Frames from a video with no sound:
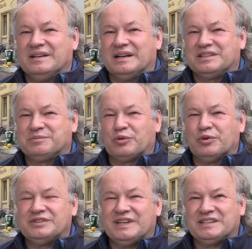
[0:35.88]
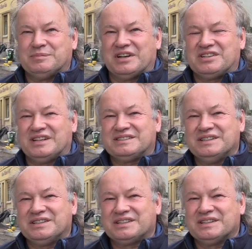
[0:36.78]
Ja, ich begrüße Sie erstmal recht
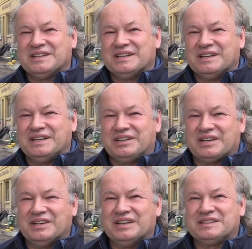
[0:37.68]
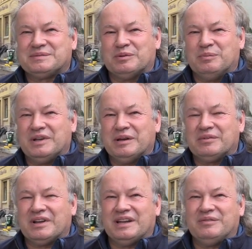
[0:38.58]
herzlich. Ich kann das
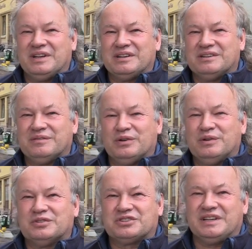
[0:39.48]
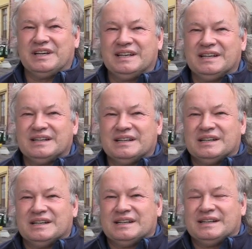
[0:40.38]
Problem der Anlieger voll verstehen.
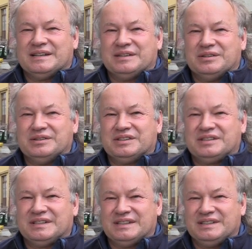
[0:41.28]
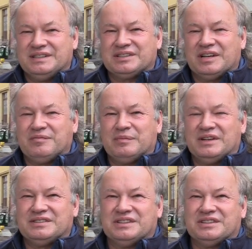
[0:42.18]
Und äh, hier treffen
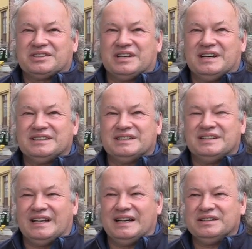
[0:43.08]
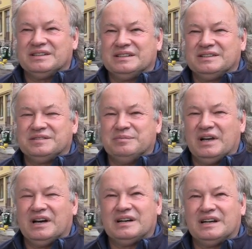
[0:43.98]
also in der Straße leider
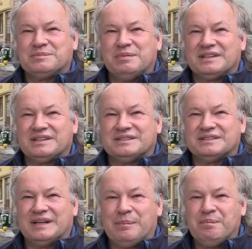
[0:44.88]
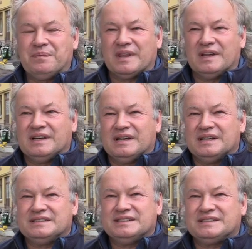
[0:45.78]
mehrere Aspekte zusammen.
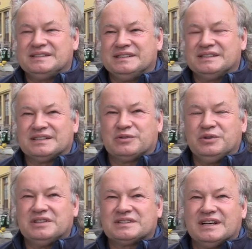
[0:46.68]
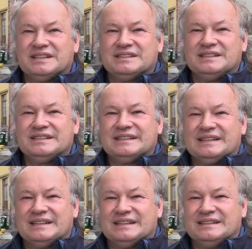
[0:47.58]
Es ist diese Königsgasse
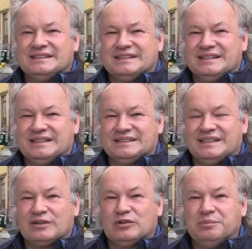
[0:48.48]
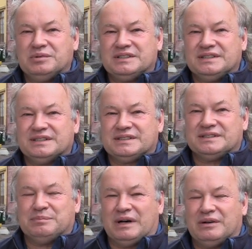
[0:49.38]
äh, sehr kompliziert
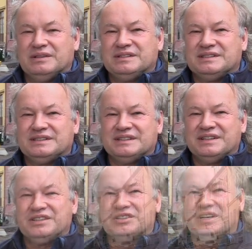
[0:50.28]
zu bauen. Sie sehen, die